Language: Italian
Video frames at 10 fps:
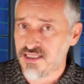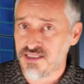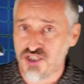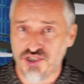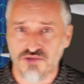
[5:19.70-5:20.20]
di,
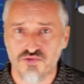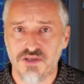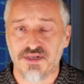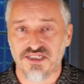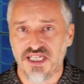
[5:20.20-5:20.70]
di
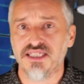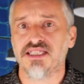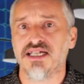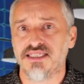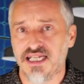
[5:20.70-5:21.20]
CO2
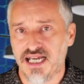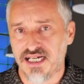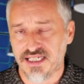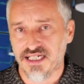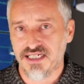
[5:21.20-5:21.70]
presente
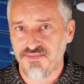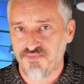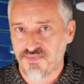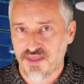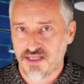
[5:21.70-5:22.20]
nell'aria,
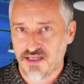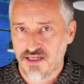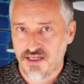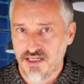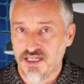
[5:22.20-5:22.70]

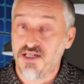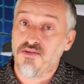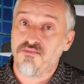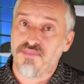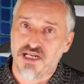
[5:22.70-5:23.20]

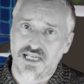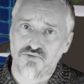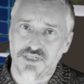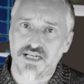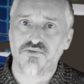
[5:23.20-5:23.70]
per
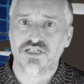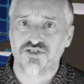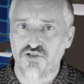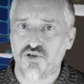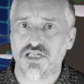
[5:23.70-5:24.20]
catturare una
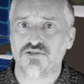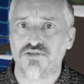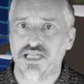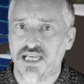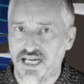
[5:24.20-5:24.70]
sola
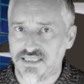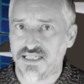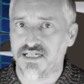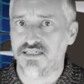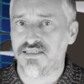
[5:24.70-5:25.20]

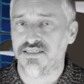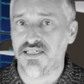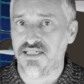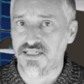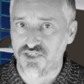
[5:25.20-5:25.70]
tonnellata
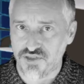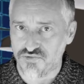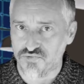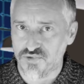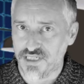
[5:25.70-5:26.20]
di
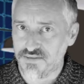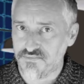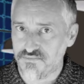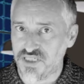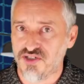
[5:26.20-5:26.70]
CO2
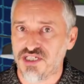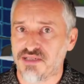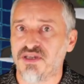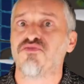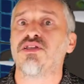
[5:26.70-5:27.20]

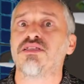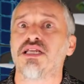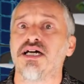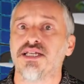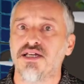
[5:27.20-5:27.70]
bisognerebbe
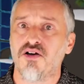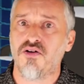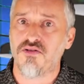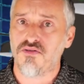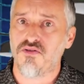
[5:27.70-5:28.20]
filtrare
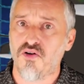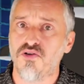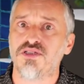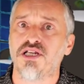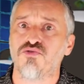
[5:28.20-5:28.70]

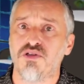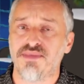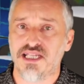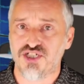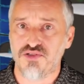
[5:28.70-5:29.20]
oltre
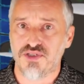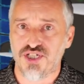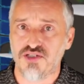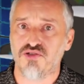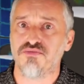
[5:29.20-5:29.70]

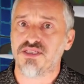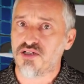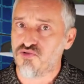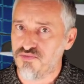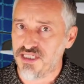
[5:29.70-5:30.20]
2500
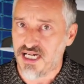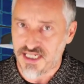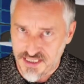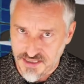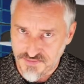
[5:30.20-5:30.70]
metri cubi
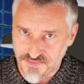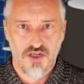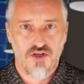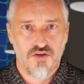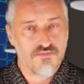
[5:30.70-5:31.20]
d'aria.
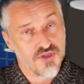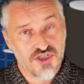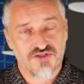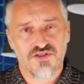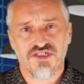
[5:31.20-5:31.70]
Poi
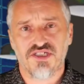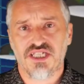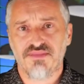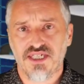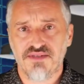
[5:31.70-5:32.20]
ci sono i
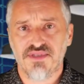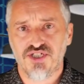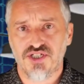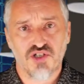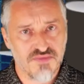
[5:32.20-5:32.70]
sistemi
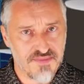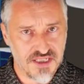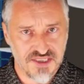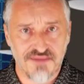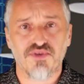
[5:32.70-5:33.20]
chimici, come
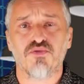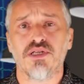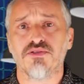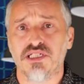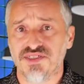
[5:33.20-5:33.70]
per esempio
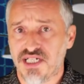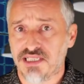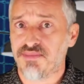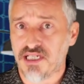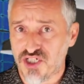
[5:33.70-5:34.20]
quelli
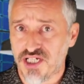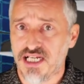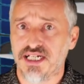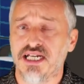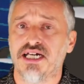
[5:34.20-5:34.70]
per
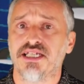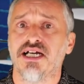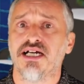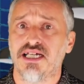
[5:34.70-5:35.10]
riciclare l'aria